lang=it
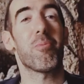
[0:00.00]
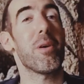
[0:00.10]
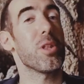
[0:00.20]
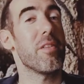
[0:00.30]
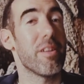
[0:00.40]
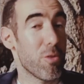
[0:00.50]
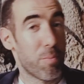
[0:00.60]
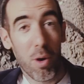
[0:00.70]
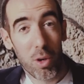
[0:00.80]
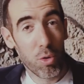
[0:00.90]
Spero di avervi un
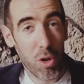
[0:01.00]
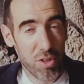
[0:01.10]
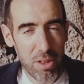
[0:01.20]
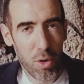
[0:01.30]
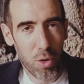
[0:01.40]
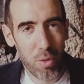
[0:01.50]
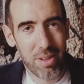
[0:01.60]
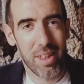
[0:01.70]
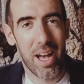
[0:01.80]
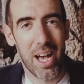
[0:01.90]
po' incuriosito con,
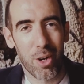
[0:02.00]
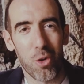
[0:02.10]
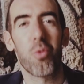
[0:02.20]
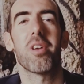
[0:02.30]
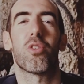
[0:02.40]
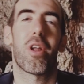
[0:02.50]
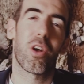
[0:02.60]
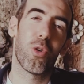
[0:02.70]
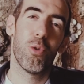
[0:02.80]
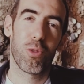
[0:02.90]
questa, con questo
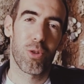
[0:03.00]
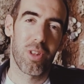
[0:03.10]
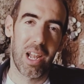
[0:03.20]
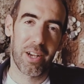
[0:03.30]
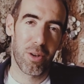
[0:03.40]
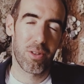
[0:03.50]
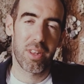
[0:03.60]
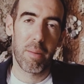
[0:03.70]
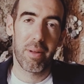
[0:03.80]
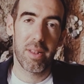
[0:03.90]
racconto della grotta
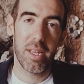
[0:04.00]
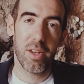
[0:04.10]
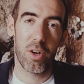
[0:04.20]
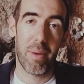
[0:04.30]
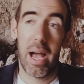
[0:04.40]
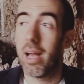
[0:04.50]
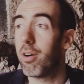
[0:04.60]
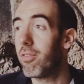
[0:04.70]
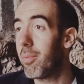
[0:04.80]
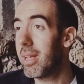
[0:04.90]
del bandino, ma
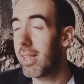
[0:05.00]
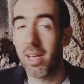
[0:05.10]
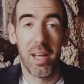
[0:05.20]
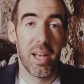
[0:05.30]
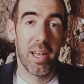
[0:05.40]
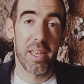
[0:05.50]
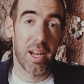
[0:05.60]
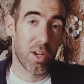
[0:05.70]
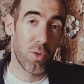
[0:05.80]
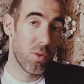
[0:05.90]
ecco, ovviamente i
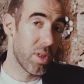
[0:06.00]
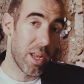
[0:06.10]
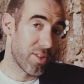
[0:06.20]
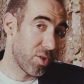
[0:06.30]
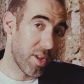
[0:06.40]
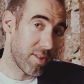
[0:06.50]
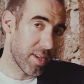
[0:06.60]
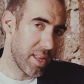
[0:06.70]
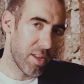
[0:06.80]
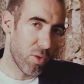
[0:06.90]
racconti, le storie
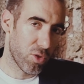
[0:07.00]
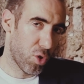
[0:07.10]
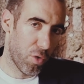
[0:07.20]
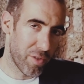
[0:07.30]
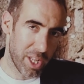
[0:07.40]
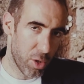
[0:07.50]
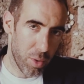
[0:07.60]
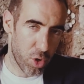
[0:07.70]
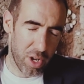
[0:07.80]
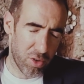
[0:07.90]
segreti non sono finiti
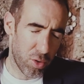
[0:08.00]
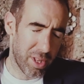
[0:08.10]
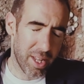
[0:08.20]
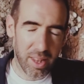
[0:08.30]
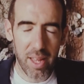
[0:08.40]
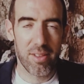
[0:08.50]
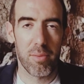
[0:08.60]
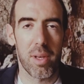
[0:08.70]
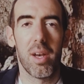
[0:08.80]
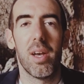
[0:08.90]
qui, ce ne sono
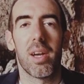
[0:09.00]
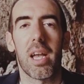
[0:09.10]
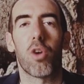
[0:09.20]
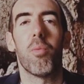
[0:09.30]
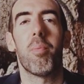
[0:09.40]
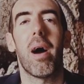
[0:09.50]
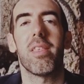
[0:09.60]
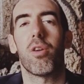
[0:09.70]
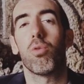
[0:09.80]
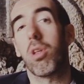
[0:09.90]
tantissimi che
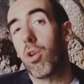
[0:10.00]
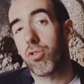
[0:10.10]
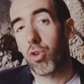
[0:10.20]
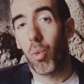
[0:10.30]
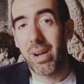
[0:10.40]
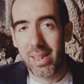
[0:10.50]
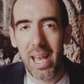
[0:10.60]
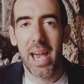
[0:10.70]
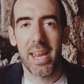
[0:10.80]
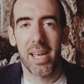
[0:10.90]
accompagnano tutto il nostro
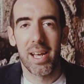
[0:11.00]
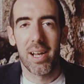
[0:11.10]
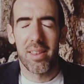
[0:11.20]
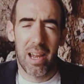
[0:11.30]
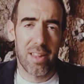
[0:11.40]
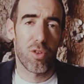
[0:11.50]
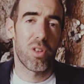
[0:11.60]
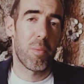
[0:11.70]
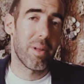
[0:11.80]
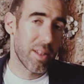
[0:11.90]
quartiere, dalla zona
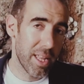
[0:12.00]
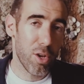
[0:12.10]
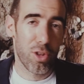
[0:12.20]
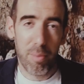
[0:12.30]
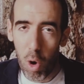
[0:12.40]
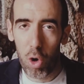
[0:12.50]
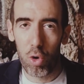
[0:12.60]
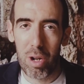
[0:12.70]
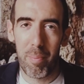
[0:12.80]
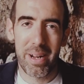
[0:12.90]
del Bandino, dei
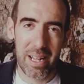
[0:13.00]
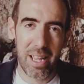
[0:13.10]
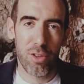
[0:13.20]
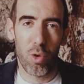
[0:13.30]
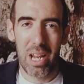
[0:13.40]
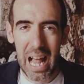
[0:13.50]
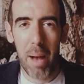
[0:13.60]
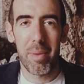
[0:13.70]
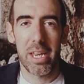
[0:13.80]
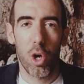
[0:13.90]
moccoli, il Paradiso, le
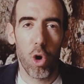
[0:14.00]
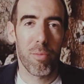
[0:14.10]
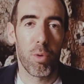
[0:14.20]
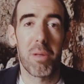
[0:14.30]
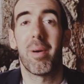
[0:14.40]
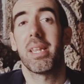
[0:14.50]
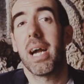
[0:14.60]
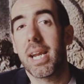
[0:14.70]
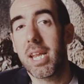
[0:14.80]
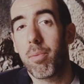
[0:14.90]
Lame, i Corvoli,
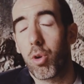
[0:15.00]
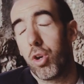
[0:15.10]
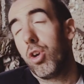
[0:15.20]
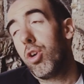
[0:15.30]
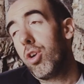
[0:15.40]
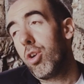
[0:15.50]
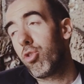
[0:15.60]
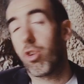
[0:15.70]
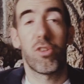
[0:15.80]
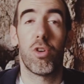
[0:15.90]
Badia Ripoli, eh,
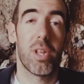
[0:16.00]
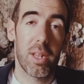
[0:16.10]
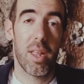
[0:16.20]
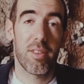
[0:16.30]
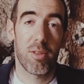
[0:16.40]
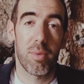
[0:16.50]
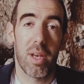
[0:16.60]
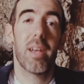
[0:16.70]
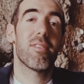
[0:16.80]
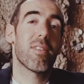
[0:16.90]
ce ne sono tantissimi.
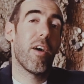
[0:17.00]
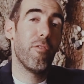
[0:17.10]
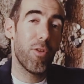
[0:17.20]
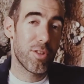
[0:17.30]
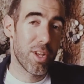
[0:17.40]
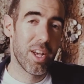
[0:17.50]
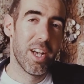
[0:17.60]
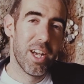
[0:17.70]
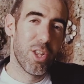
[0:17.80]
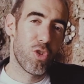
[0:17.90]
E chissà, forse
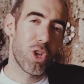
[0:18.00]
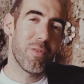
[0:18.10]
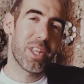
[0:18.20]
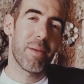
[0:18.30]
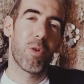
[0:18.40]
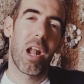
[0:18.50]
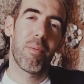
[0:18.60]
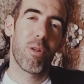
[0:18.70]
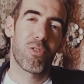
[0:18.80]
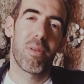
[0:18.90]
ci rivedremo nelle
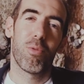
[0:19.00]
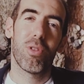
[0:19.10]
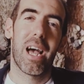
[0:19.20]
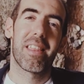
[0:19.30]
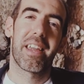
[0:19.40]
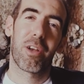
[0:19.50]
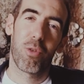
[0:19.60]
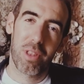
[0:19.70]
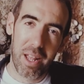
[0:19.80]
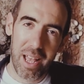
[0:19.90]
prossime puntate a
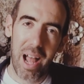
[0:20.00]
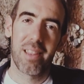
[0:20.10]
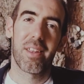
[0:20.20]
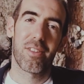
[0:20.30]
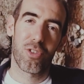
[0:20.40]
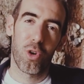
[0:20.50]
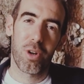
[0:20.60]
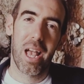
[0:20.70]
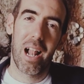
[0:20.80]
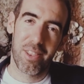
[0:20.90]
raccontare altre
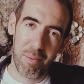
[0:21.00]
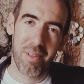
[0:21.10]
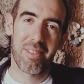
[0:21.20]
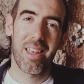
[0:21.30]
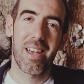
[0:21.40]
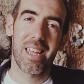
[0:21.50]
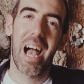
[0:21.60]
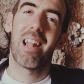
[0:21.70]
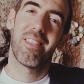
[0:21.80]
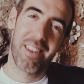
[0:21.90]
storie, altri misteri,
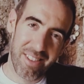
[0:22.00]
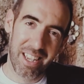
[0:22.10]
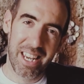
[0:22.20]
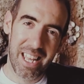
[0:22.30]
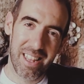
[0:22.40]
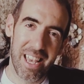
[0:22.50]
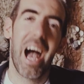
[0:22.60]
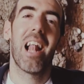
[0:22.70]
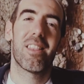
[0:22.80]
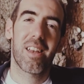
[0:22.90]
altri segreti,
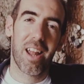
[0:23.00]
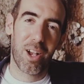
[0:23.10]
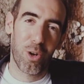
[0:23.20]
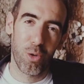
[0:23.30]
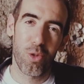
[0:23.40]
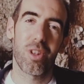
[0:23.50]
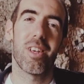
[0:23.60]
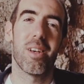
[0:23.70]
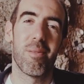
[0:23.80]
altri racconti.